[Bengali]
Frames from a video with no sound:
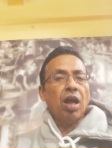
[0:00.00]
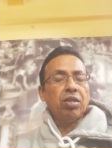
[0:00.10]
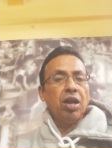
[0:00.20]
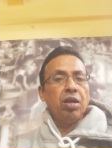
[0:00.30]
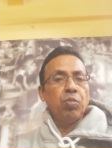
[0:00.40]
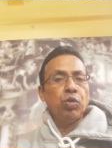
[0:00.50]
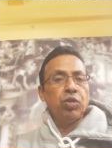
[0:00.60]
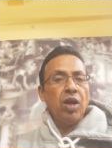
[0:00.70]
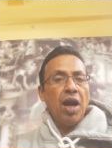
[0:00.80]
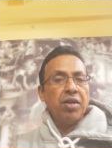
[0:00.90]
তাদের
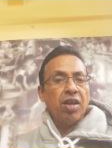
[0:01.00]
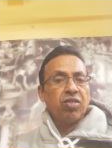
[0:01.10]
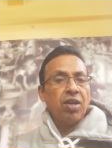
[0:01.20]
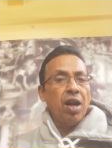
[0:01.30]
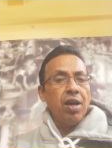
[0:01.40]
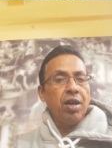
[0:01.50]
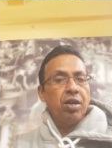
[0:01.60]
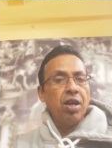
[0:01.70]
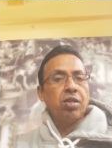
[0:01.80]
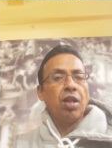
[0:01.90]
মধ্যে আন্ডারস্ট্যান্ডিং
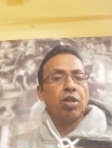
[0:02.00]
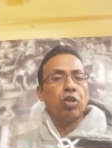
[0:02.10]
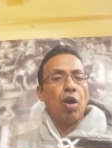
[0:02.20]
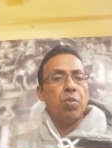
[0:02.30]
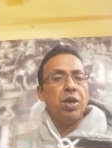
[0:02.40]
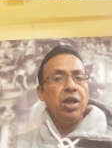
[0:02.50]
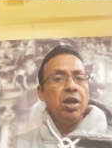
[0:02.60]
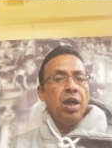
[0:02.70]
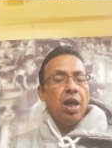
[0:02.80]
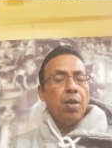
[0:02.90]
ঠিক থাকতে হবে
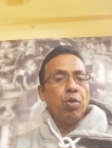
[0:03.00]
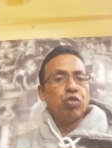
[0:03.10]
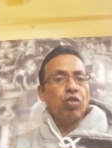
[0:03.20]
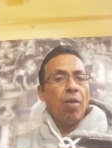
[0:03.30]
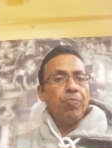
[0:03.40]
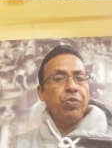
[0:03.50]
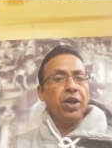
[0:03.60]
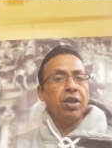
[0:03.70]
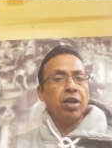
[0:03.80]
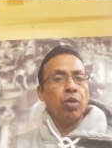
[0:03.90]
এবং সব
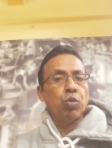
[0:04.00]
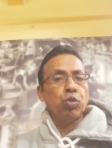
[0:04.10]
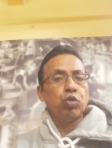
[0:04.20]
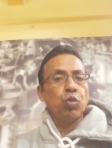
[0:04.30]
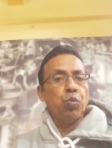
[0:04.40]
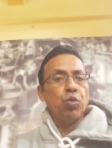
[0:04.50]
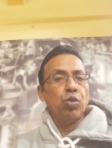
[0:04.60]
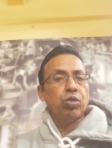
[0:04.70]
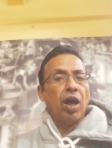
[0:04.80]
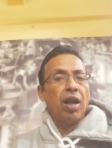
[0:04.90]
থেকে যেটা
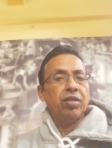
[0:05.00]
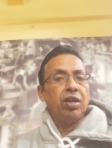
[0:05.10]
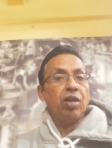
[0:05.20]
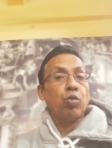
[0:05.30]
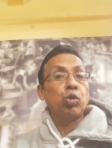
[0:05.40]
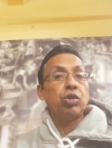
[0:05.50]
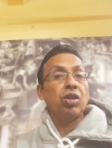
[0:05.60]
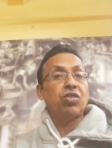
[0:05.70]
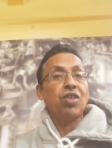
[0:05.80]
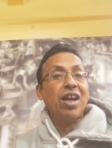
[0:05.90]
গুরুত্বপূর্ণ তারা যেটা
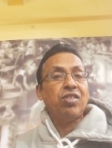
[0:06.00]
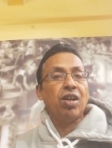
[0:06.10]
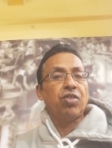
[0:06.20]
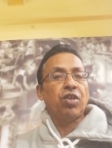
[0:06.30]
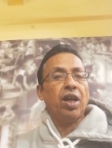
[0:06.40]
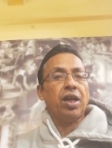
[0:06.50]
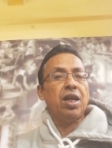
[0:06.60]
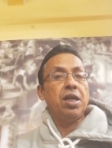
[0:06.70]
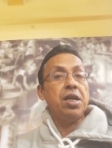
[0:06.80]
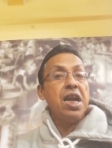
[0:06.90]
করতে চাইছেন
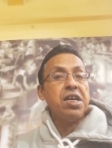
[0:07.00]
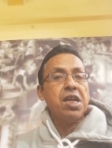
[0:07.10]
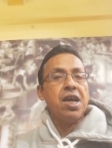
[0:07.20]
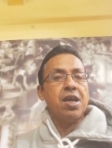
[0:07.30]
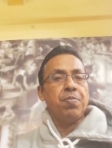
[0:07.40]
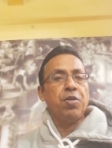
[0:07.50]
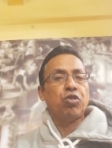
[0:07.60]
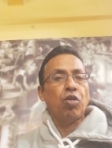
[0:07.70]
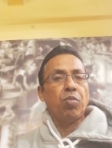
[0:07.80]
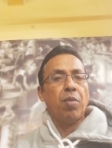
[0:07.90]
সেটাকে নেটে
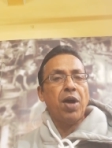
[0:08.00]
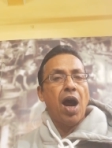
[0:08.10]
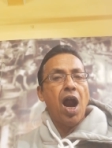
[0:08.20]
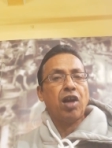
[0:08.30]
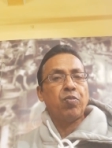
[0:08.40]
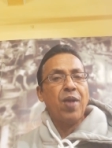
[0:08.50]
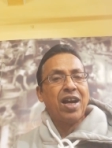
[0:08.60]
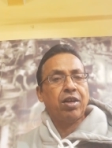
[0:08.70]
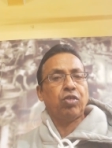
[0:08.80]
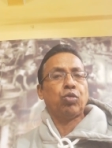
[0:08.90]
ভীষণভাবে হার্ড
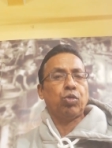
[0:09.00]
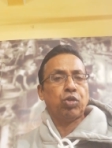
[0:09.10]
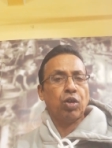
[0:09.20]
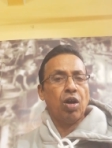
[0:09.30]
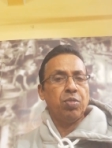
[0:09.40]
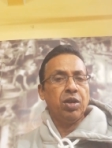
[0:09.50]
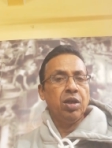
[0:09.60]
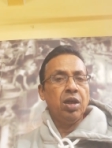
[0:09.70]
প্র্যাকটিস করতে হবে